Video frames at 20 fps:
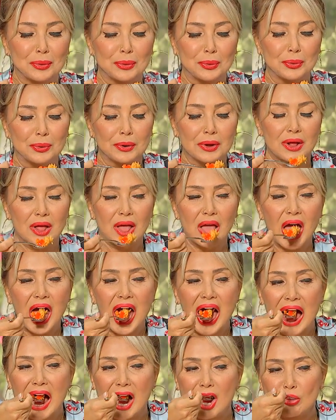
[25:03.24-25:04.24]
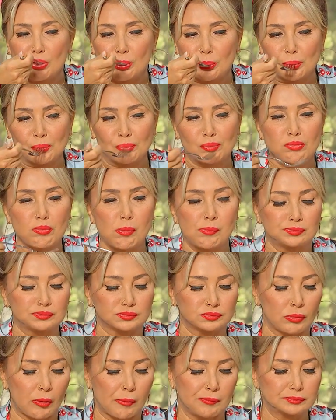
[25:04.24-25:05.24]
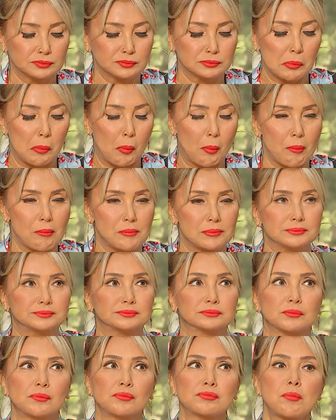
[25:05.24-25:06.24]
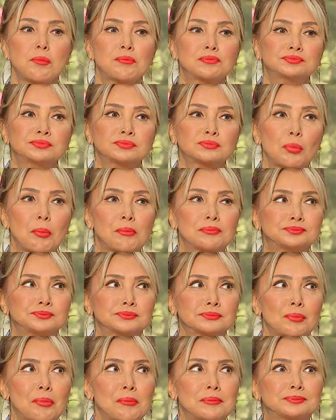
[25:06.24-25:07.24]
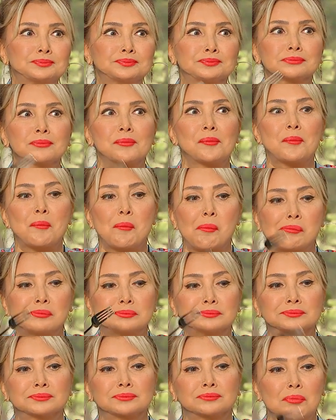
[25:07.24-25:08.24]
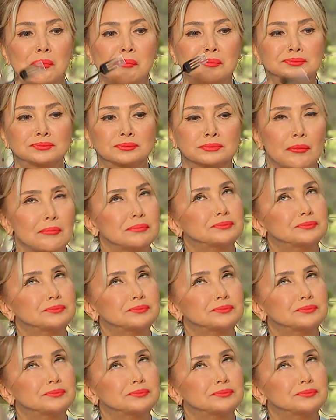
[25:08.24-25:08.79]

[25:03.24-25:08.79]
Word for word: Hmm, lokum gibi olmuş bu da. Valla. Wow. Hmm, hmm, hmm, Nasıl?